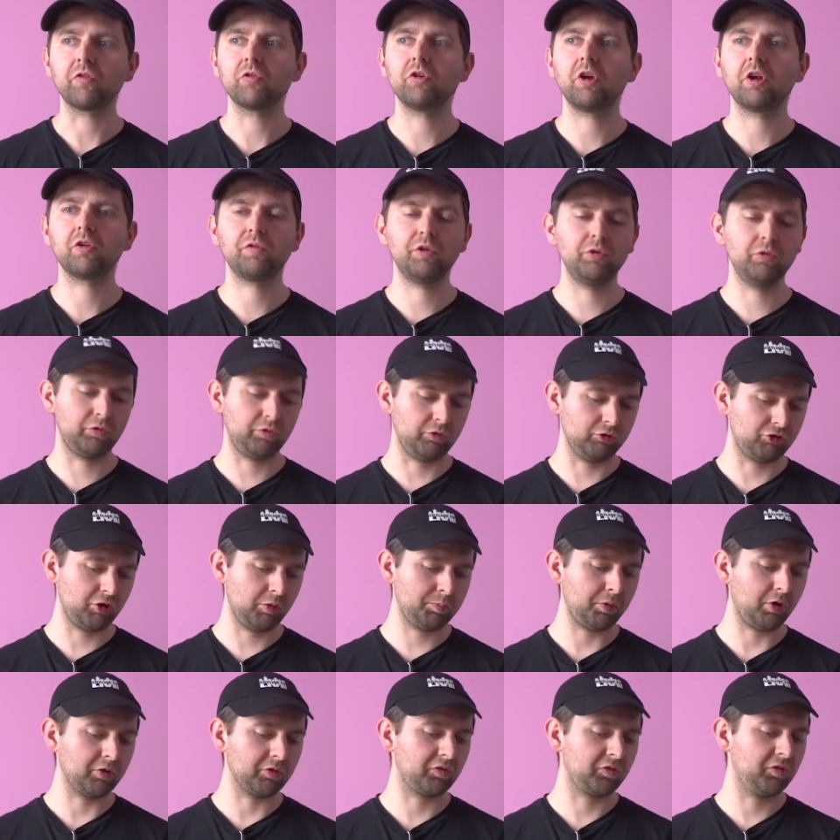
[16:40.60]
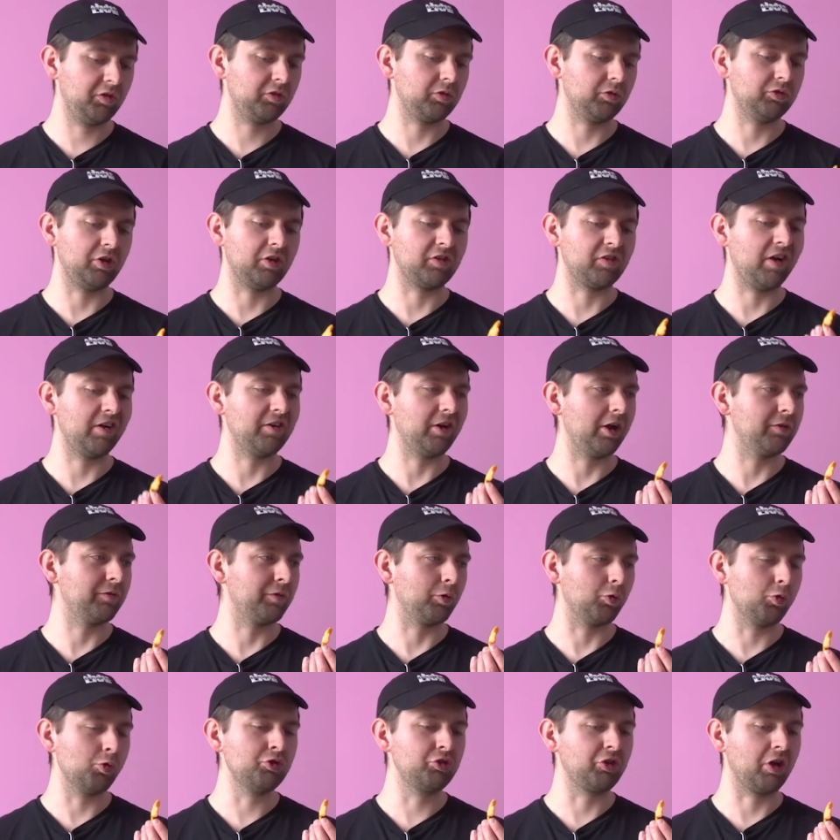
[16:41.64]
du das, wenn du so einen Chip rausziehst und der ist halt einfach
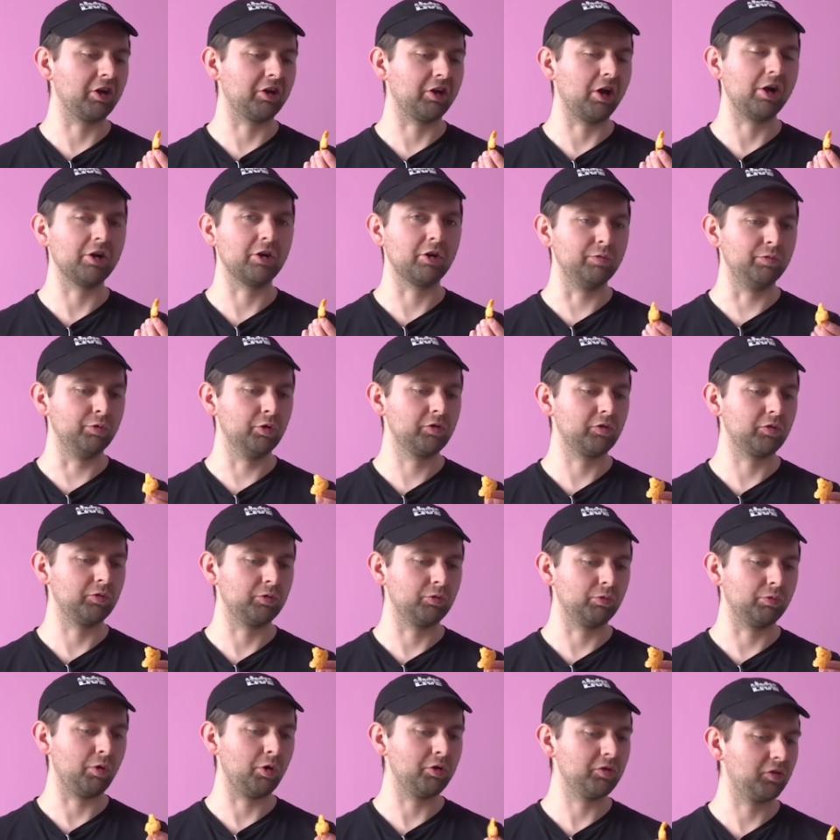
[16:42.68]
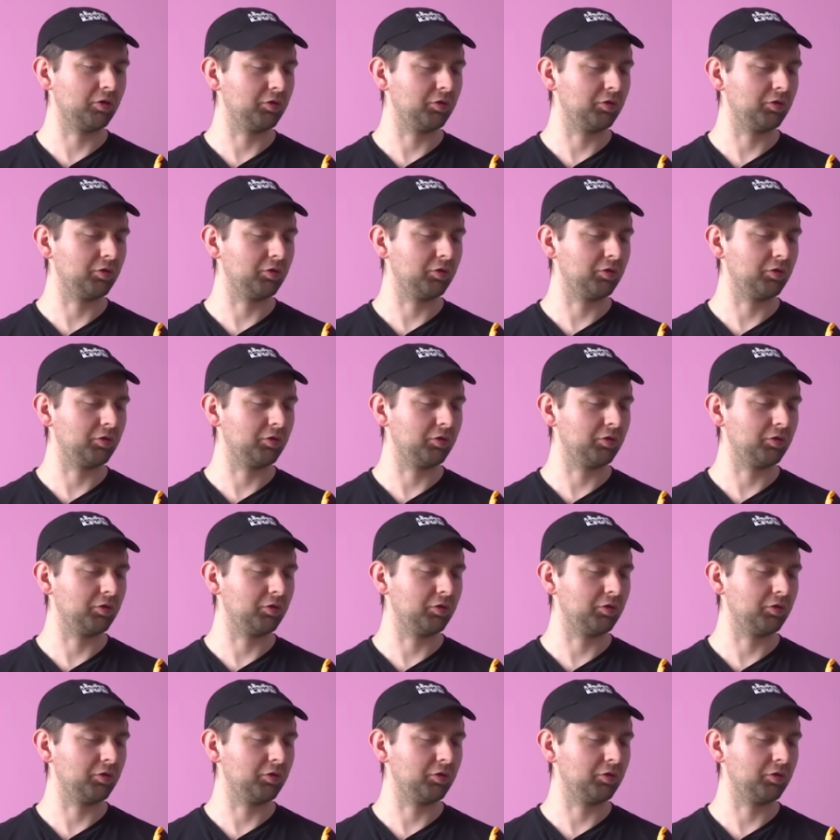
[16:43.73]
ultra geil gewürzt und du freust dich